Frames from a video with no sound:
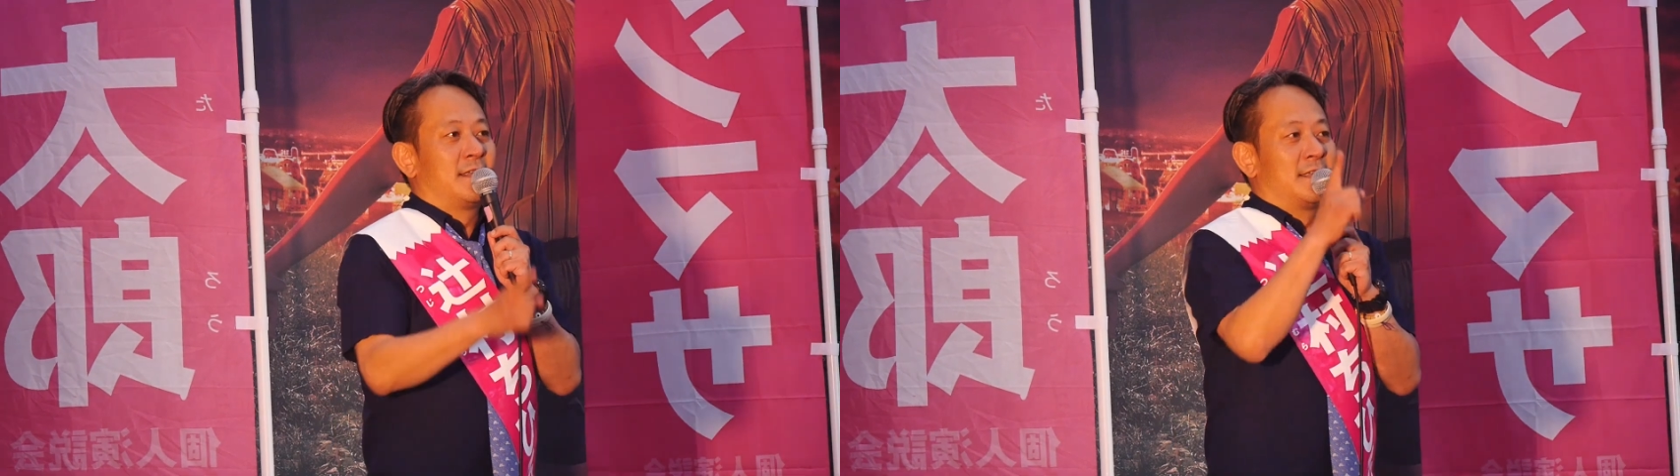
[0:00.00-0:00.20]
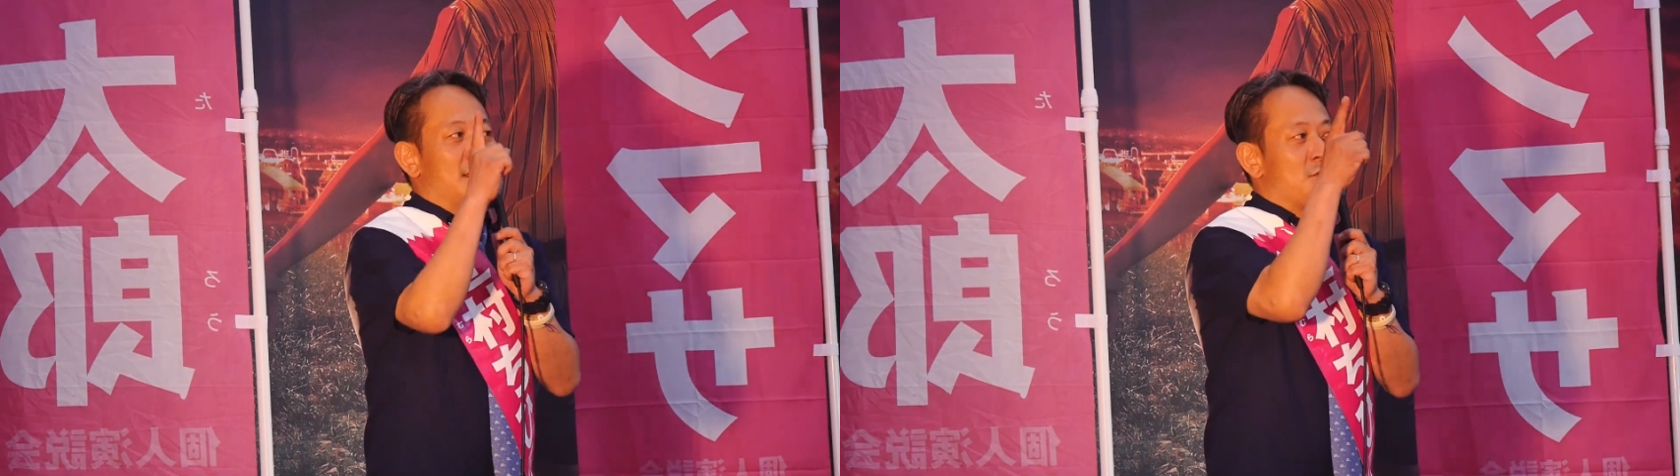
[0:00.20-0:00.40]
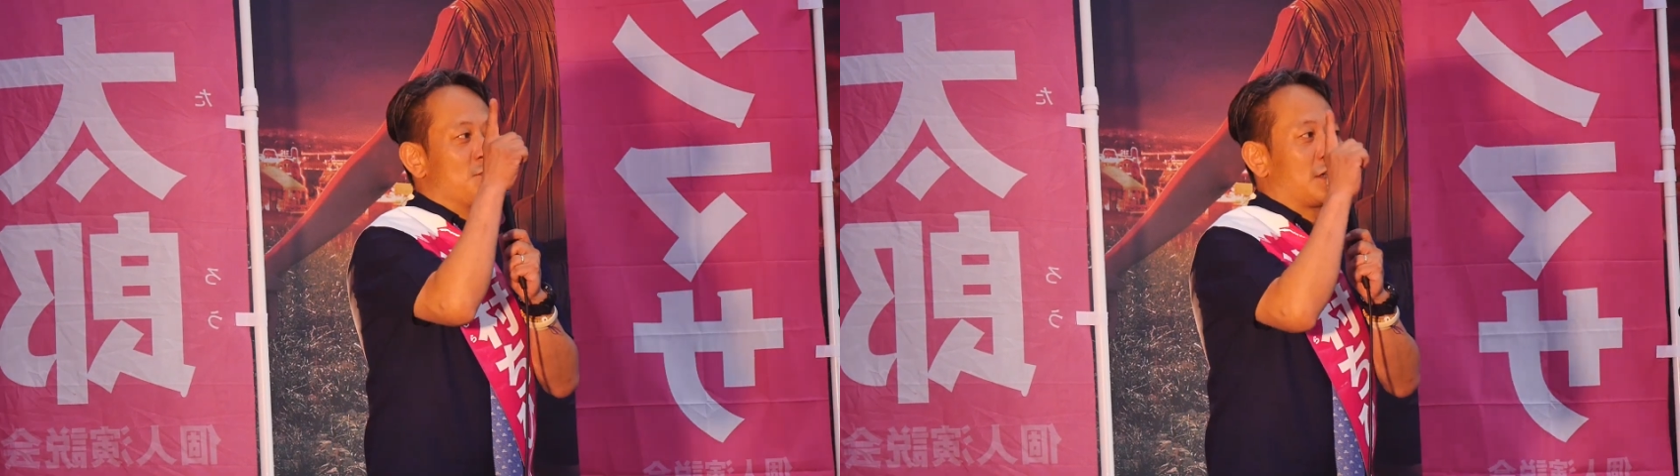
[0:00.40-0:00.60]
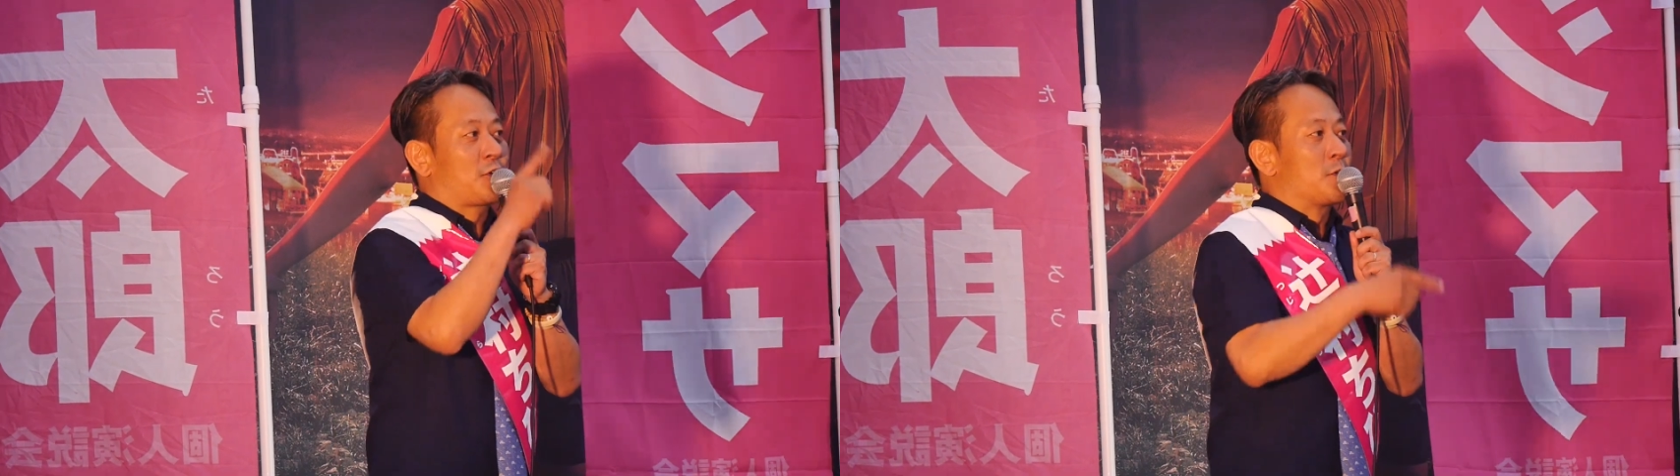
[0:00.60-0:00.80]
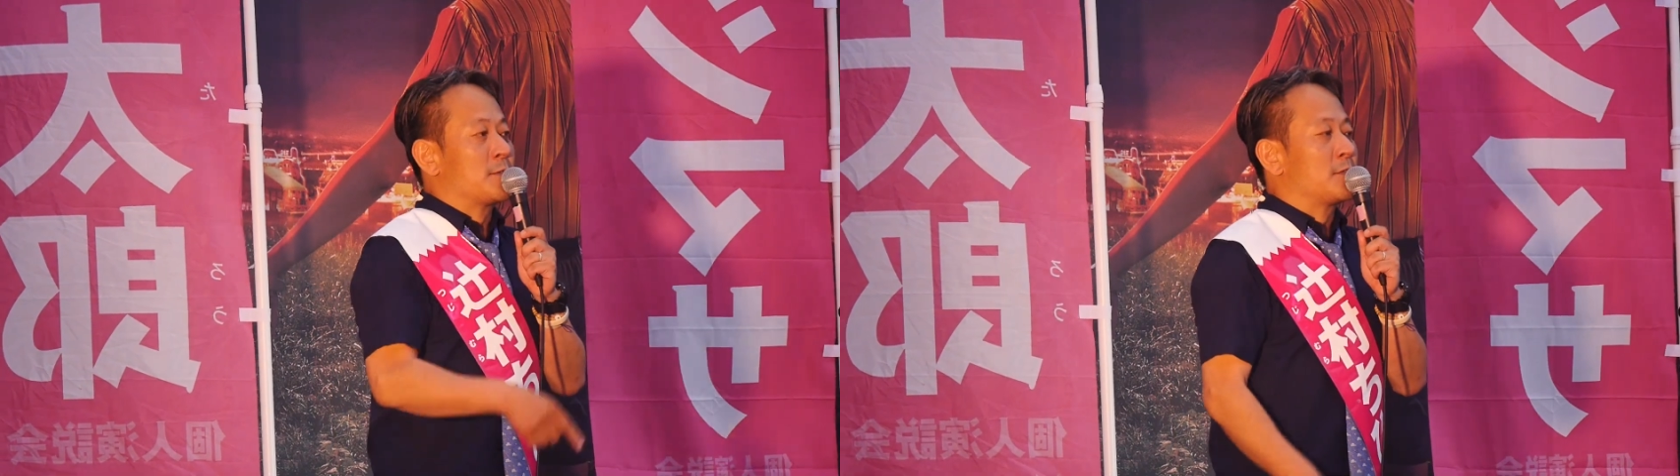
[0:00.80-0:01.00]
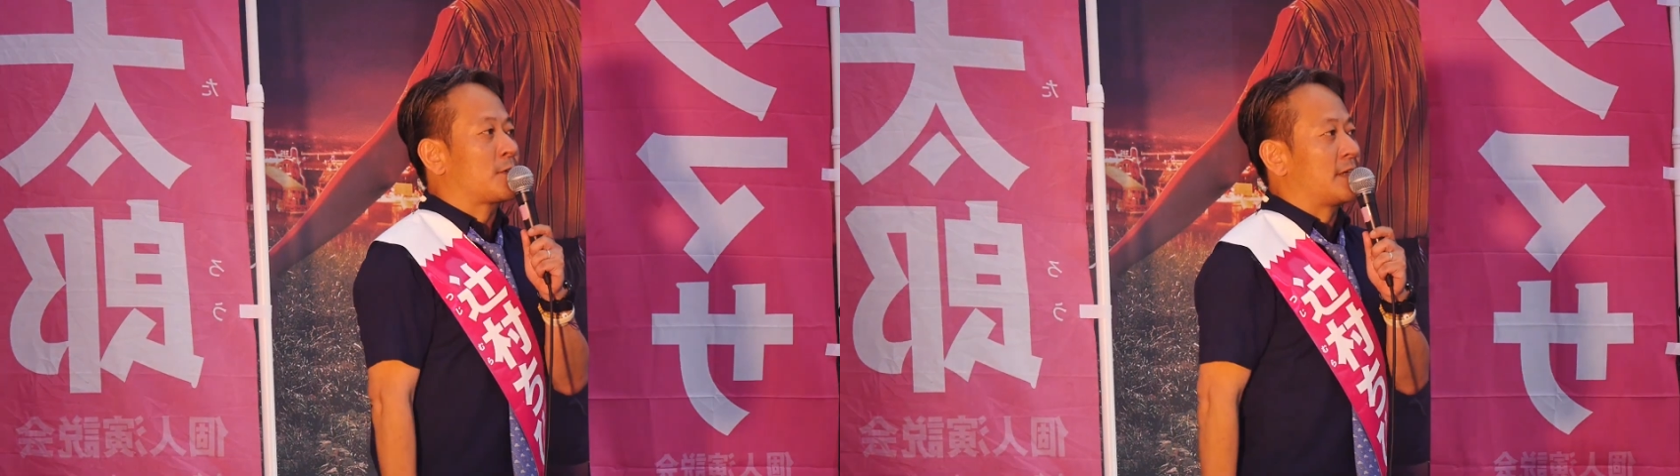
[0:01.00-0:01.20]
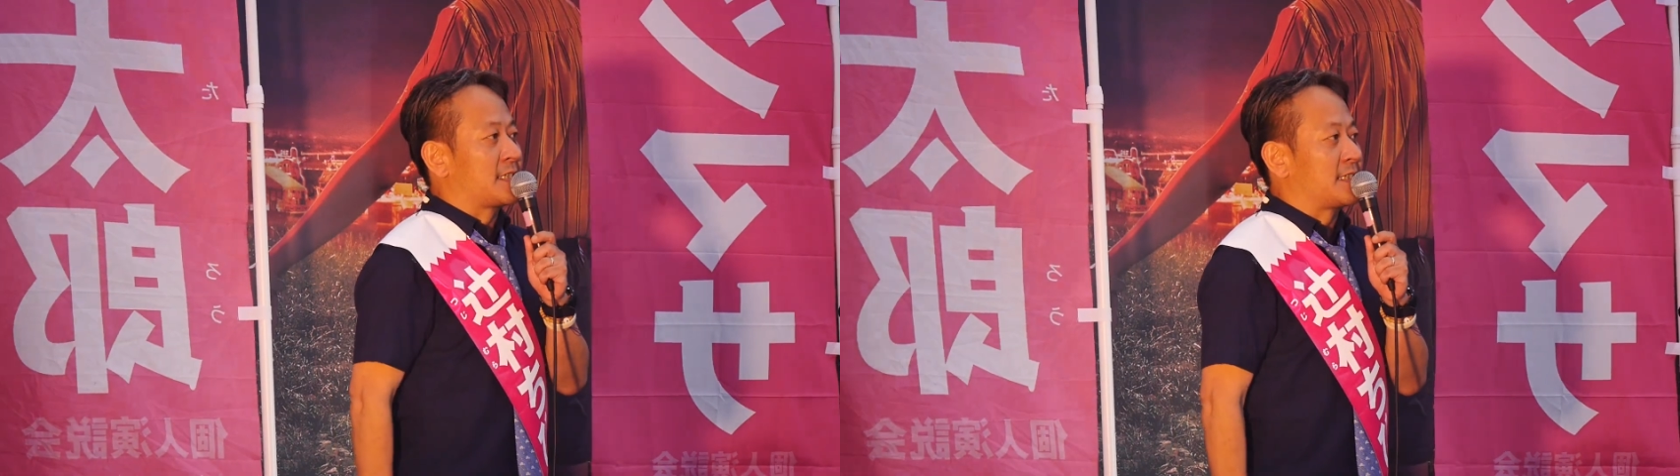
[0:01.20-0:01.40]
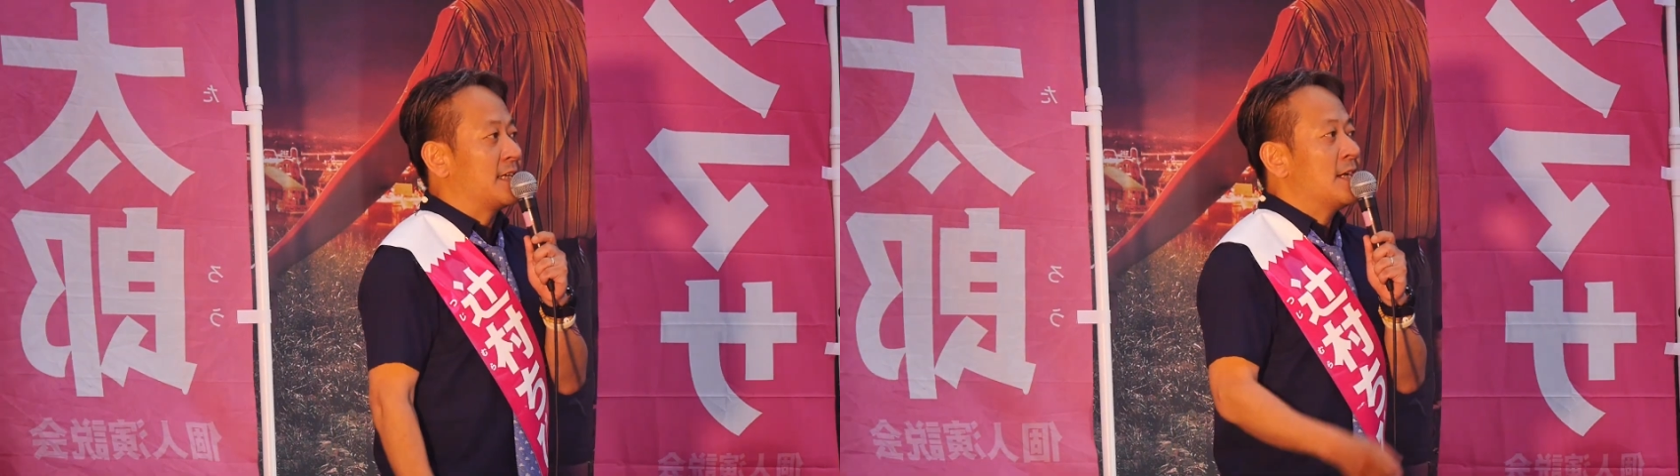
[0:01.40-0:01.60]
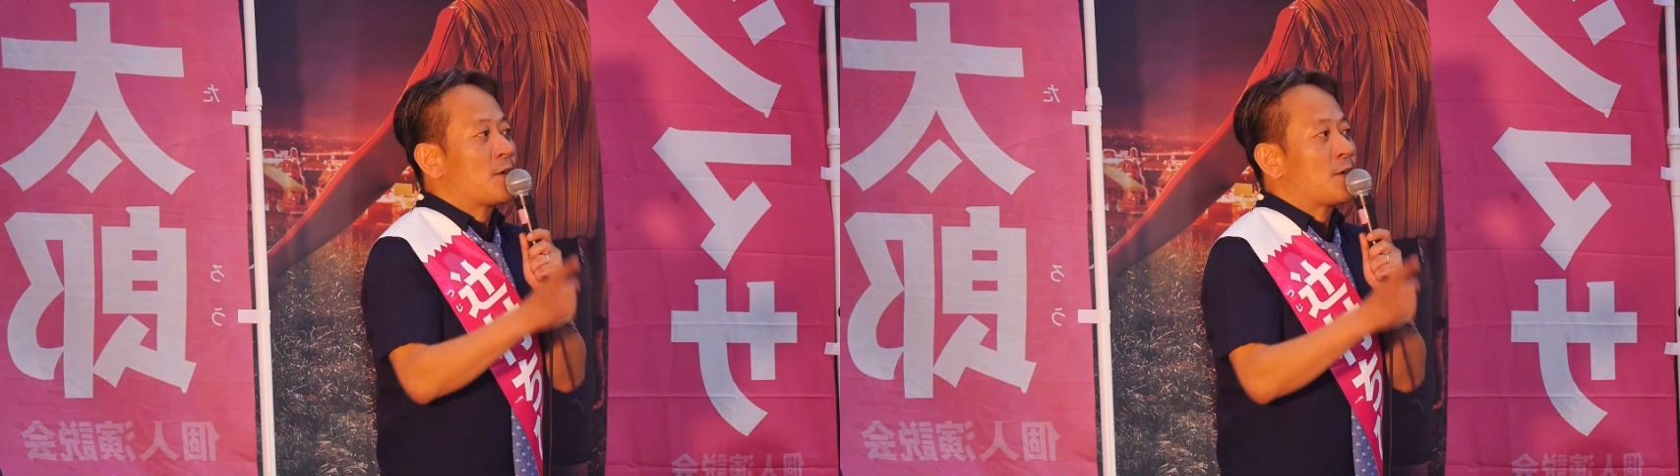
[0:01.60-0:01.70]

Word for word: 日本1個分の暮らし